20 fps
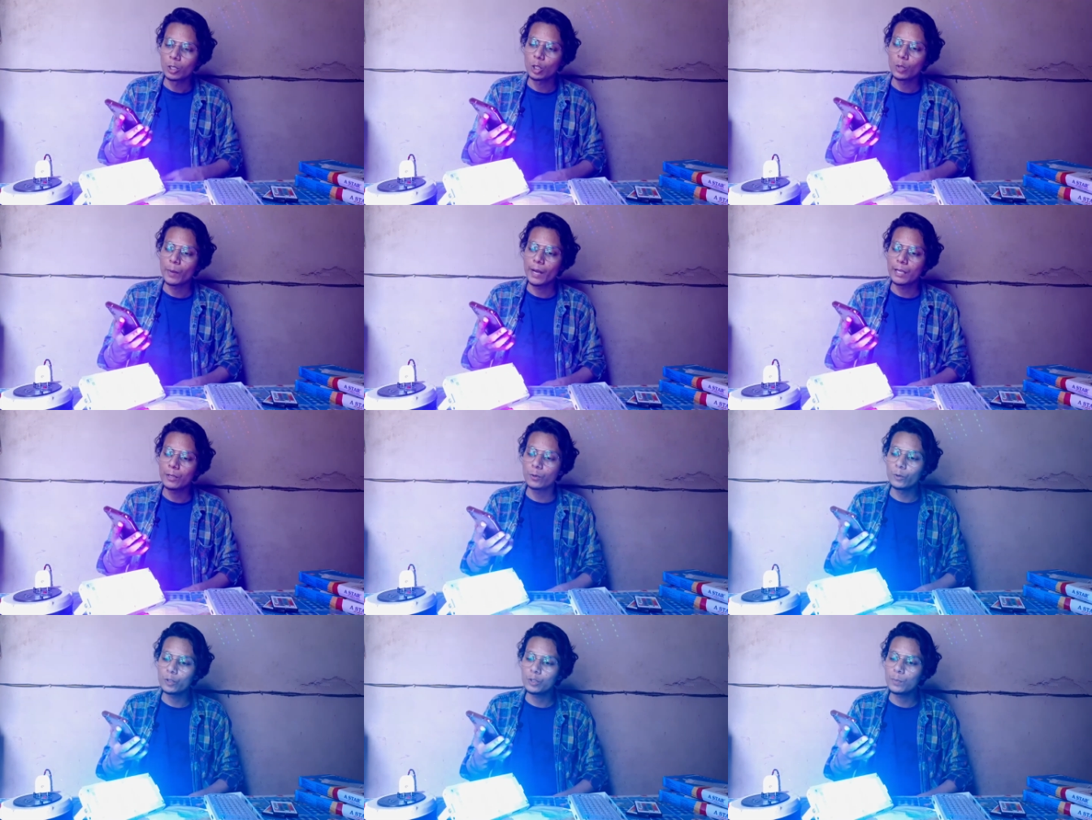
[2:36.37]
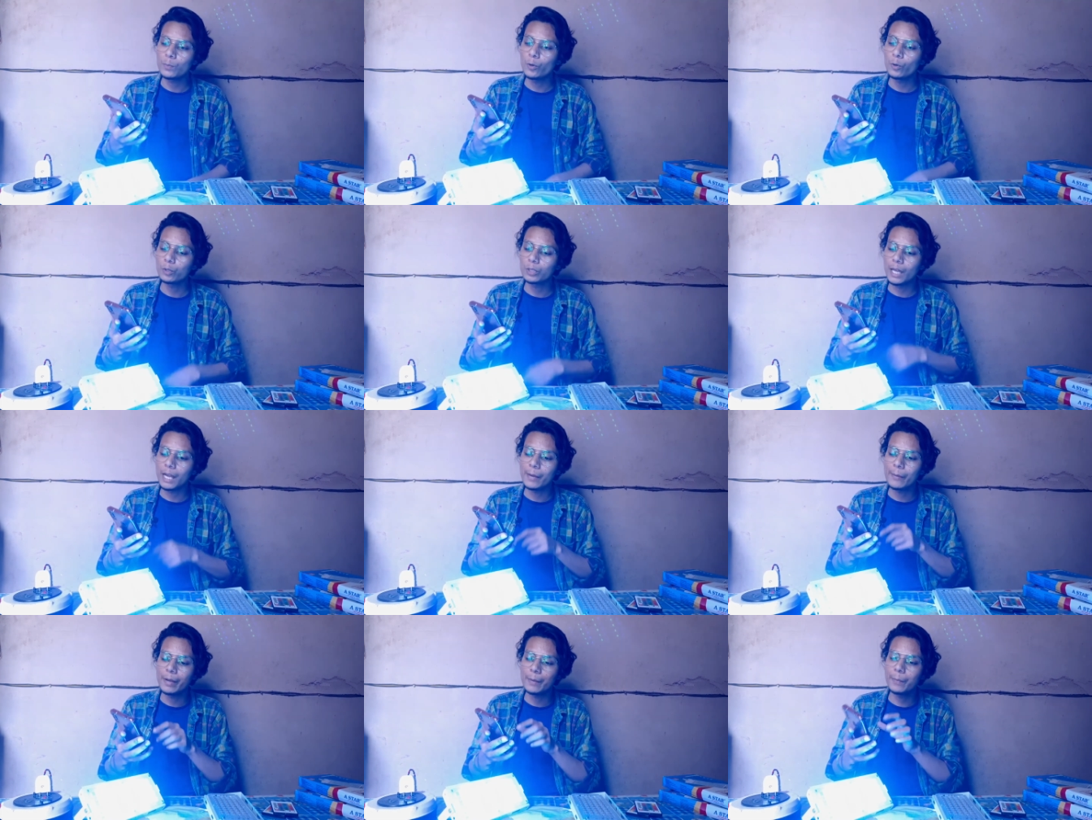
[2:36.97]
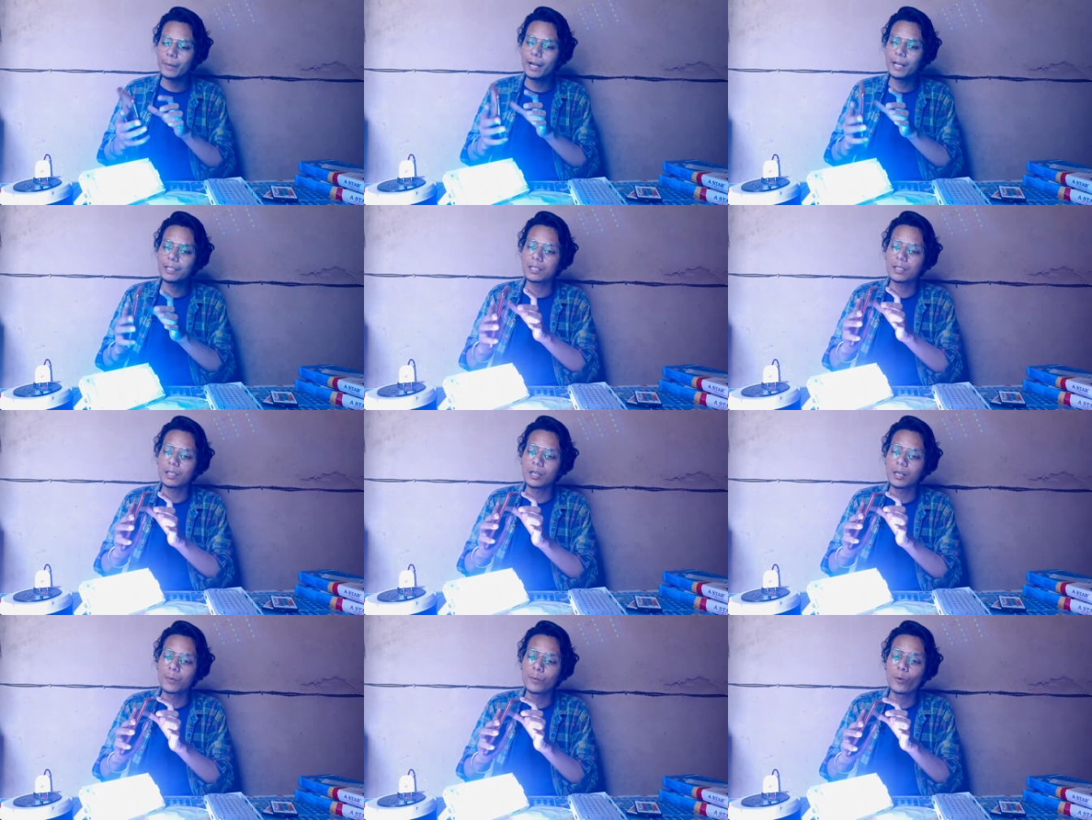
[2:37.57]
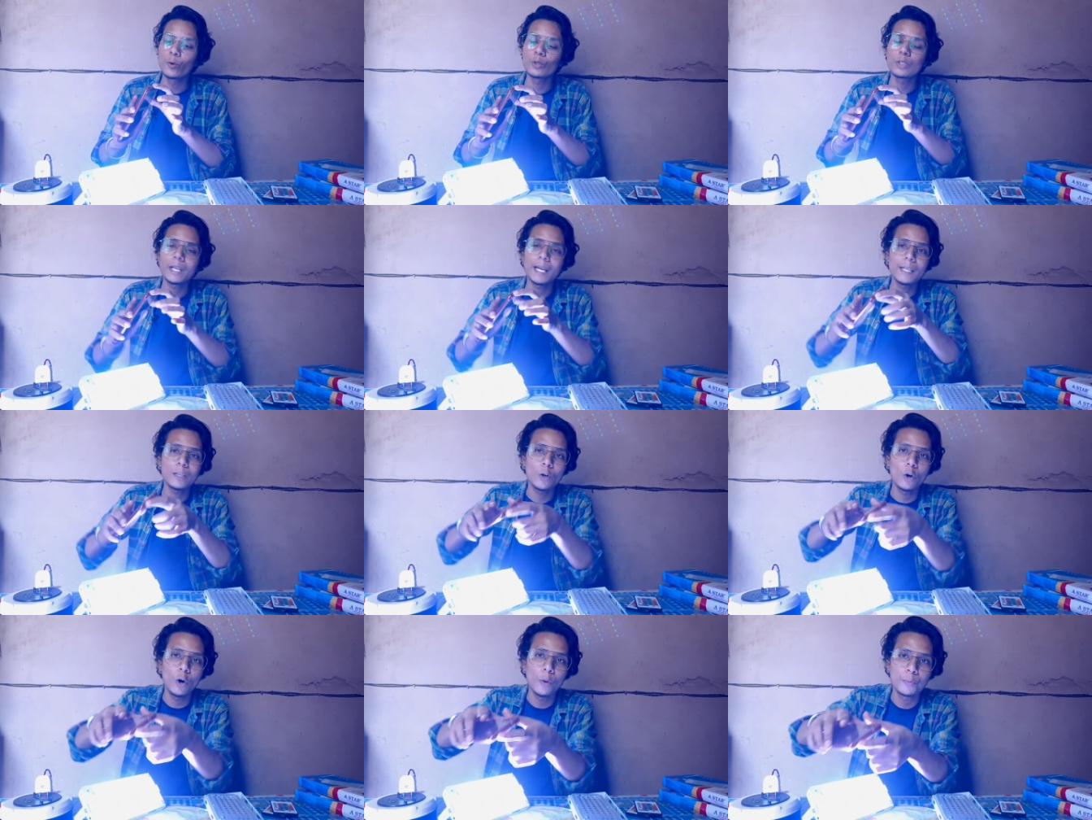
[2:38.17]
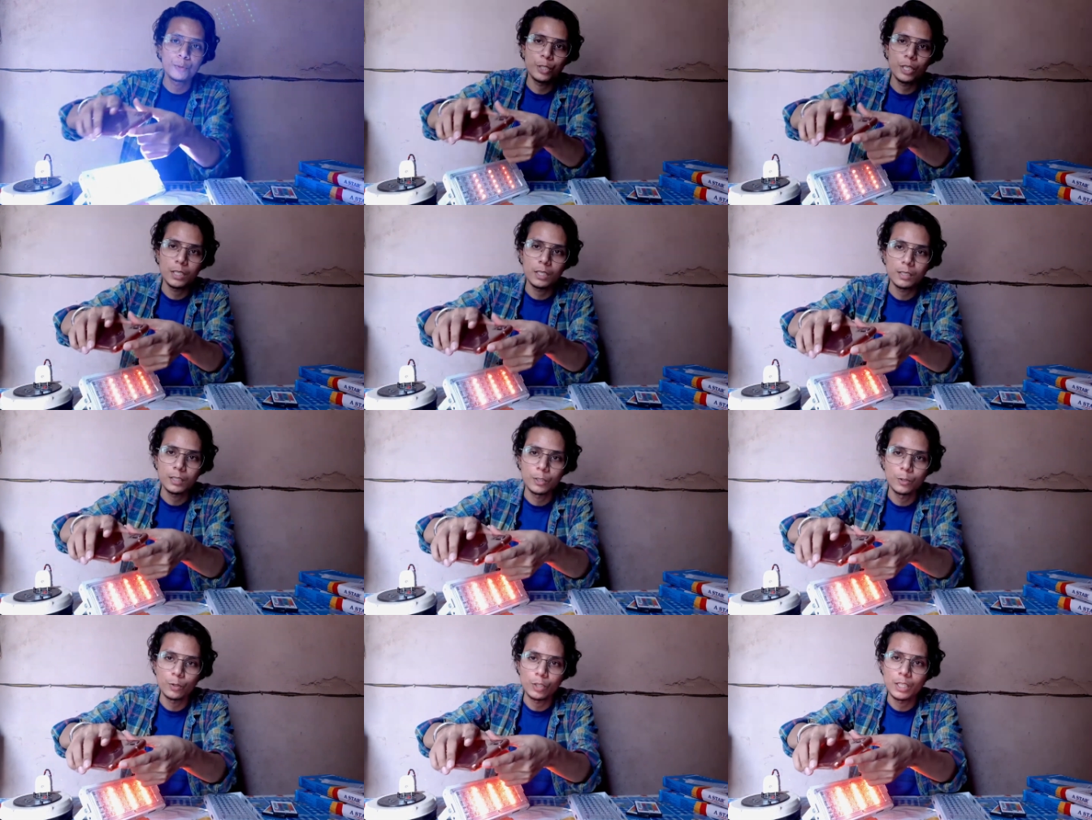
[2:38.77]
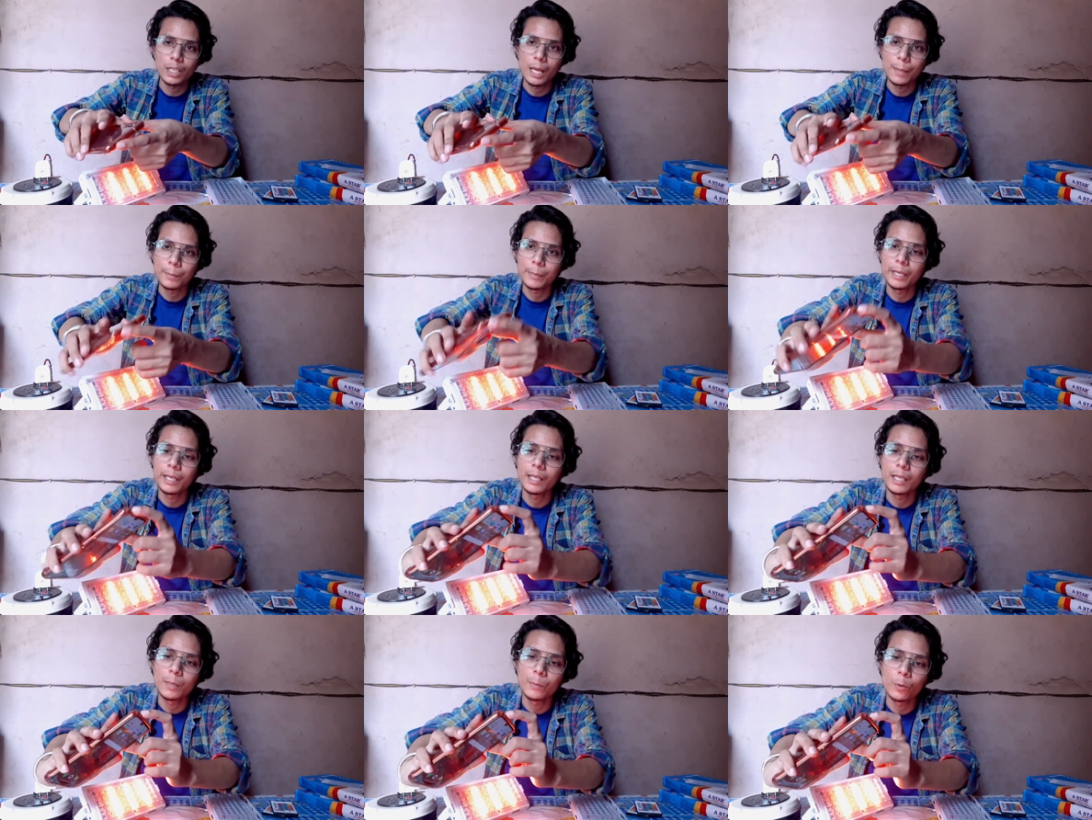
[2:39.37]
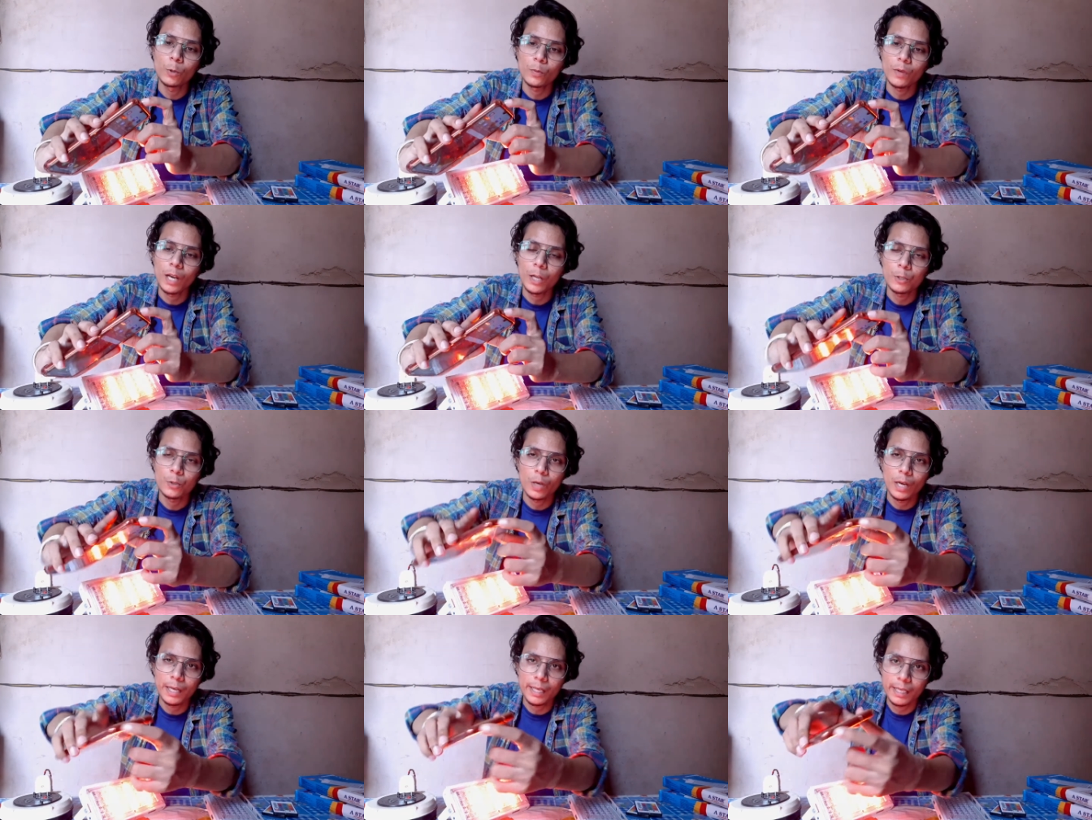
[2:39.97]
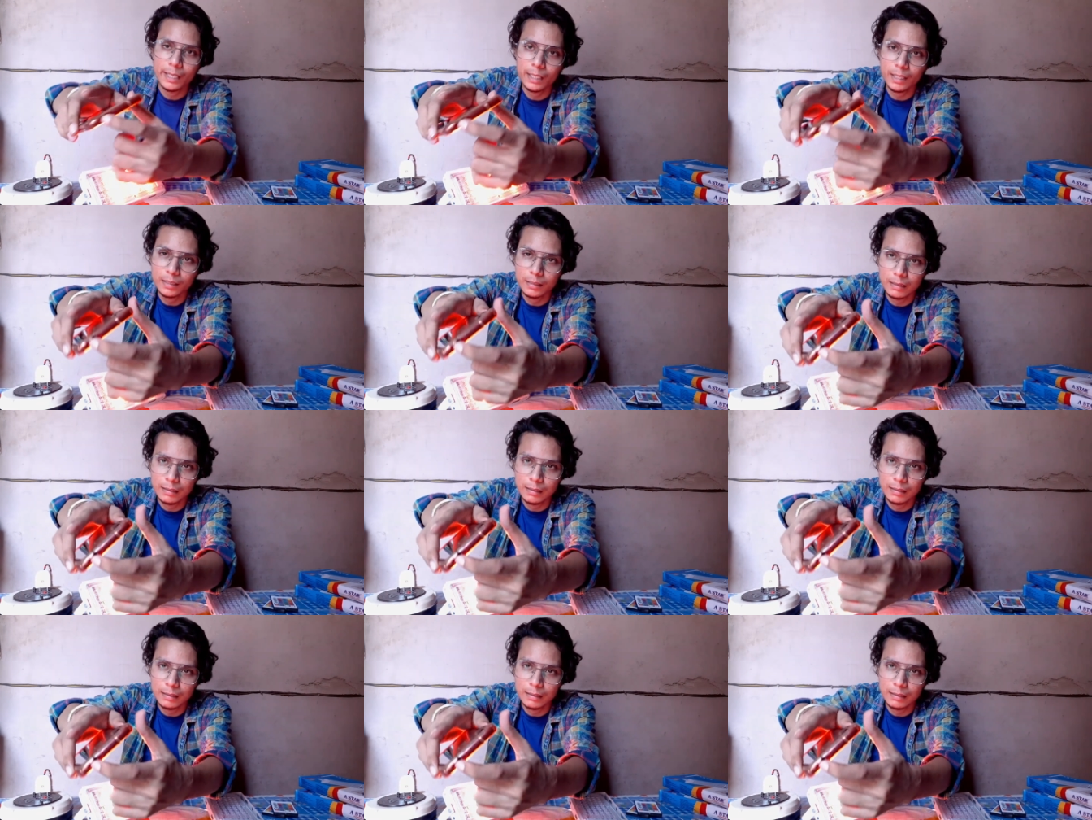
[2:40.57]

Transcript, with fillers: तो भाई उसमें होता है हमारे पास रिमोट का एक ऑप्शन क्योंकि यहाँ पे रिमोट वाला जो आगे